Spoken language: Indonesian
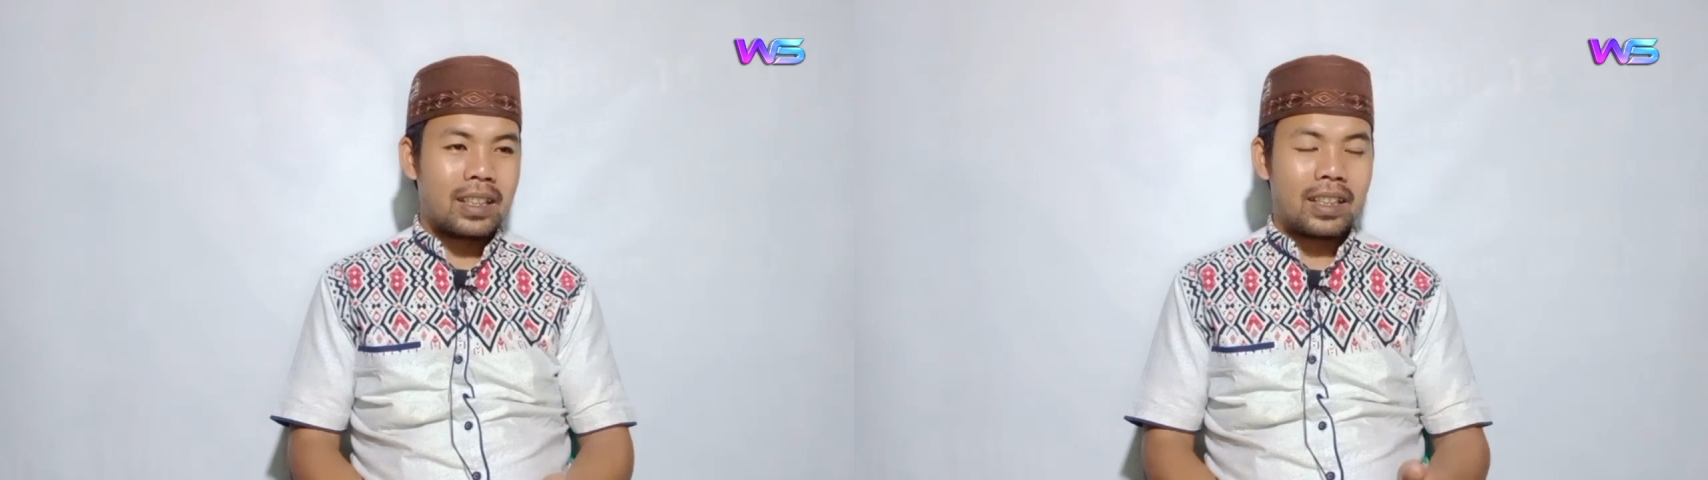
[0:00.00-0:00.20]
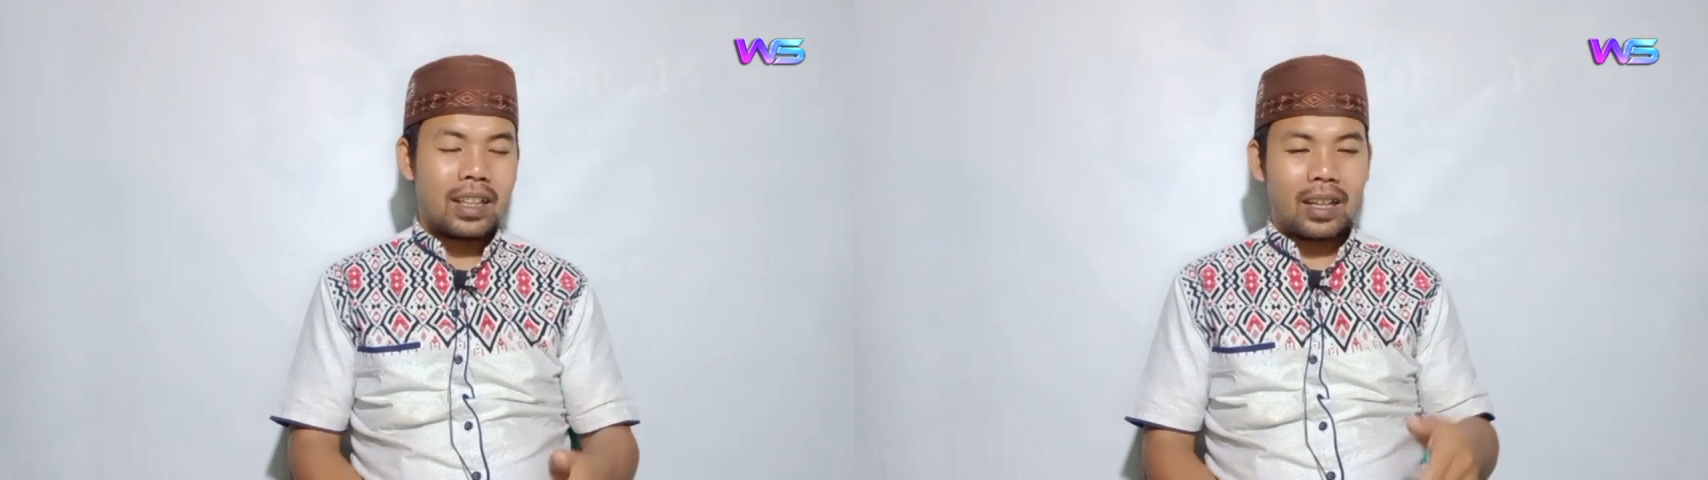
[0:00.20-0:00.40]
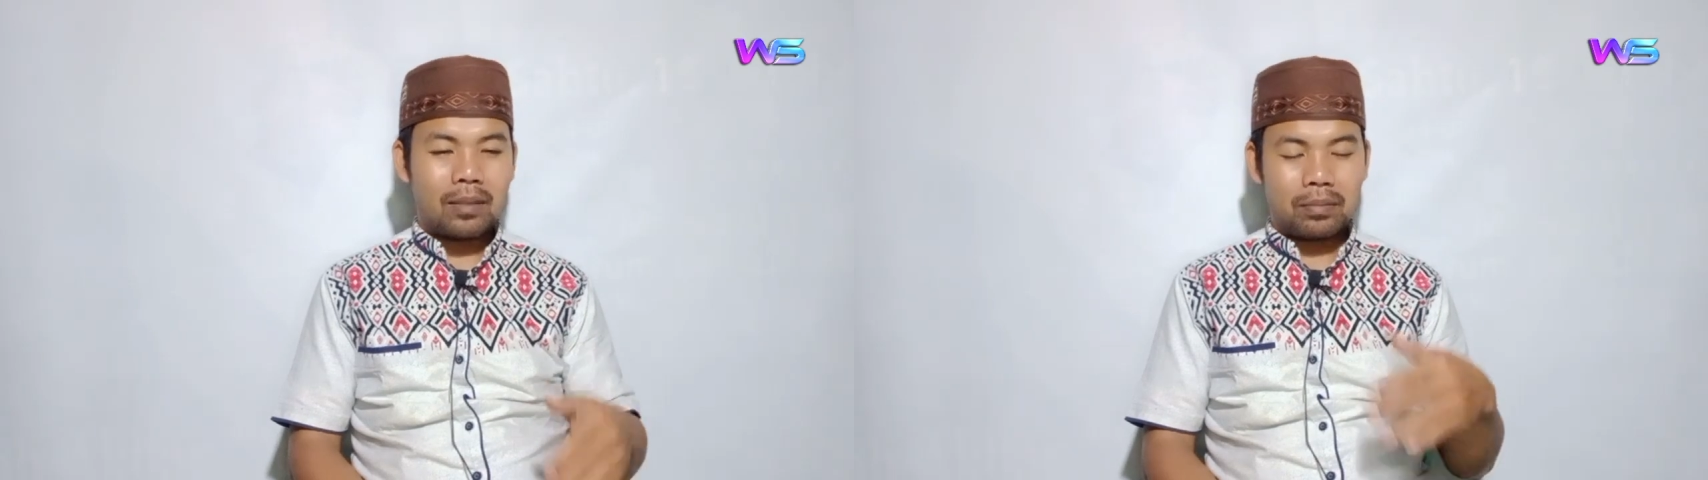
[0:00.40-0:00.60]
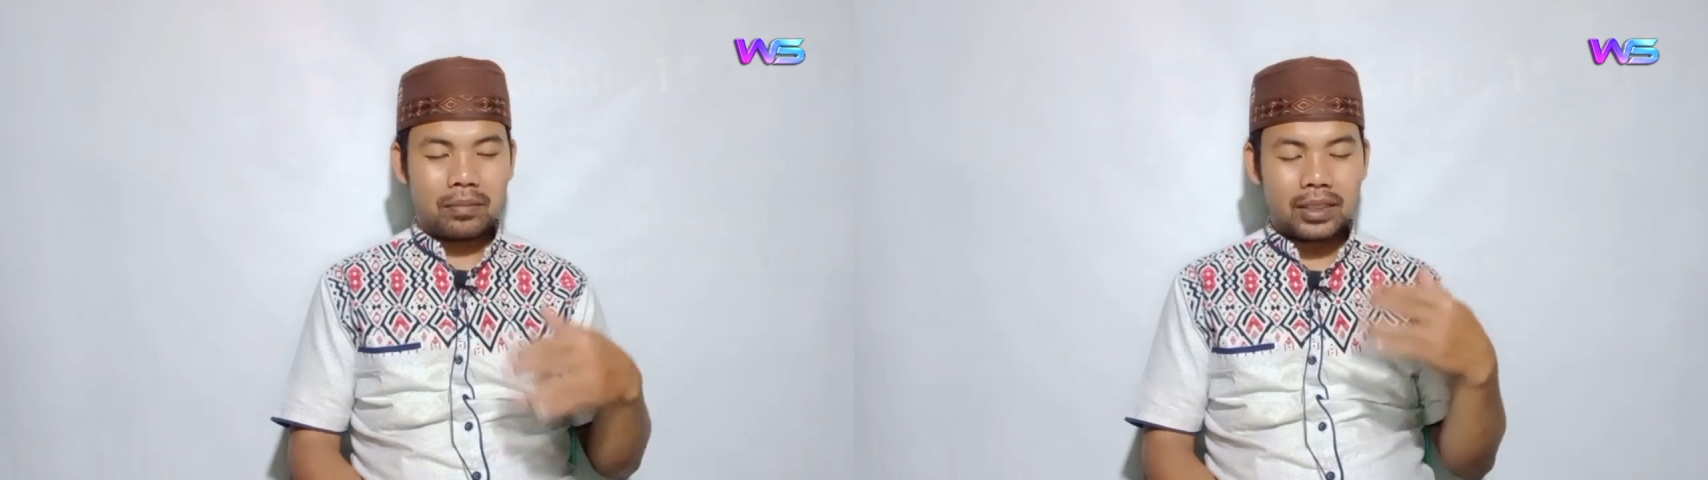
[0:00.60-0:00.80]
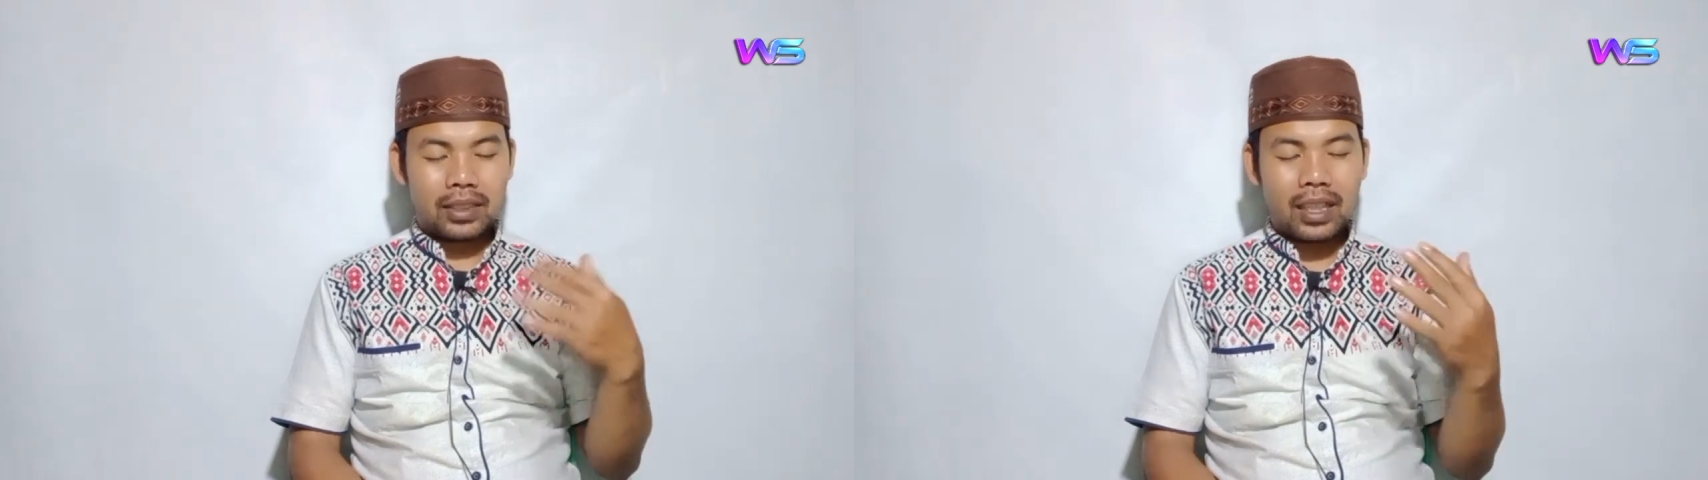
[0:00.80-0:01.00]

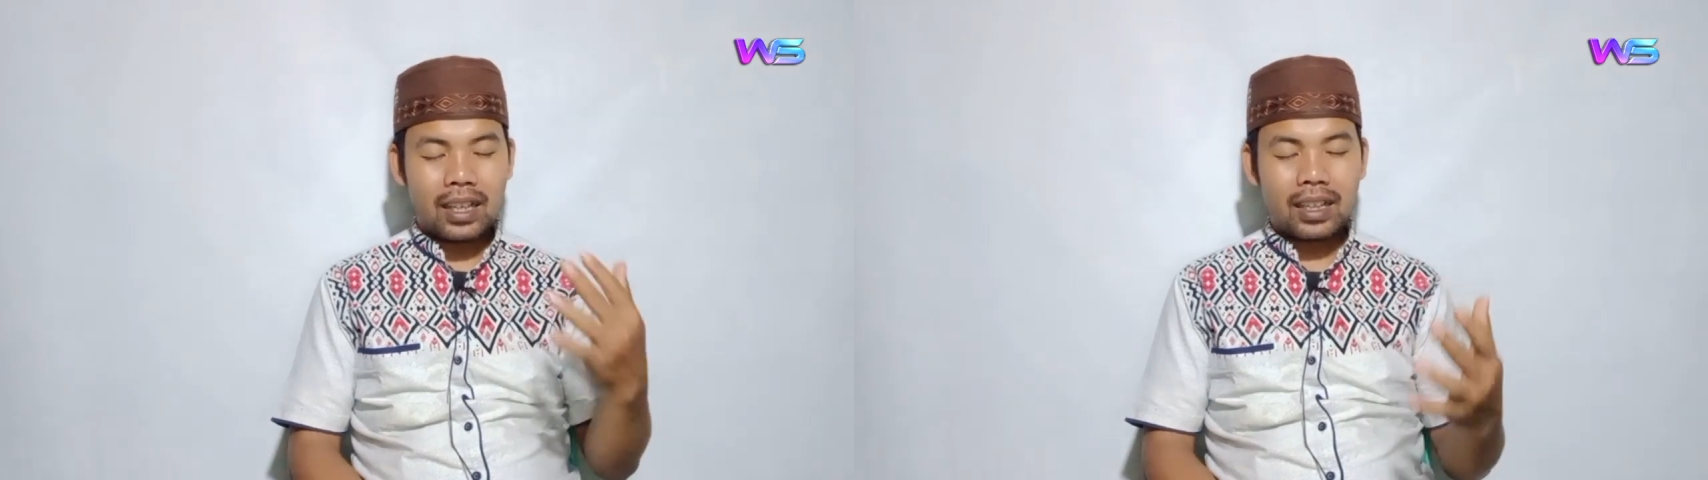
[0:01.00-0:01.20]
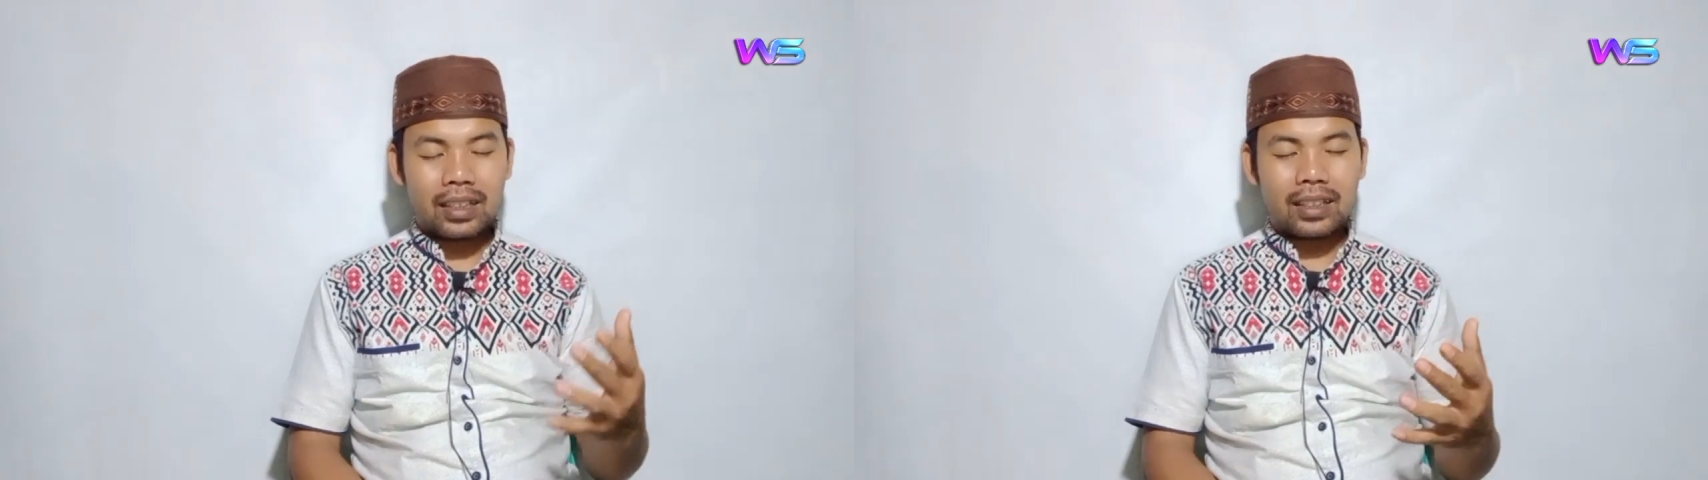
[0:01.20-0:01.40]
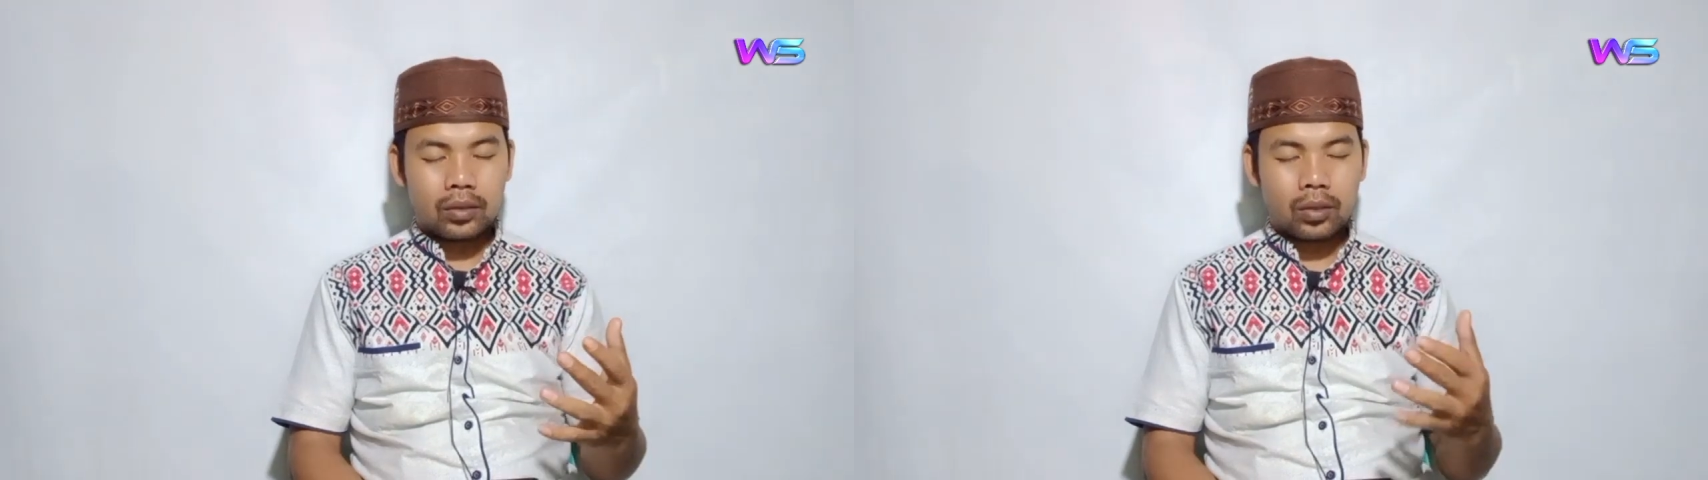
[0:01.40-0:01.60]
dalam saat